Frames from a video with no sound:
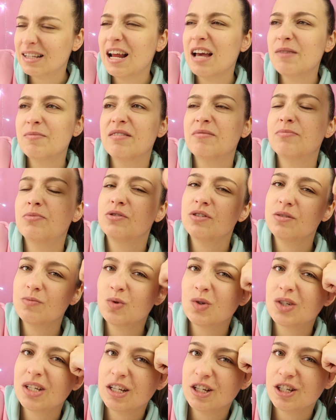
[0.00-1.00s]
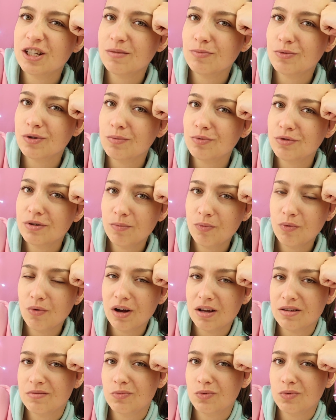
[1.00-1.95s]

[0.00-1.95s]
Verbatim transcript: slajma buzi, muszę jej szybko przepukać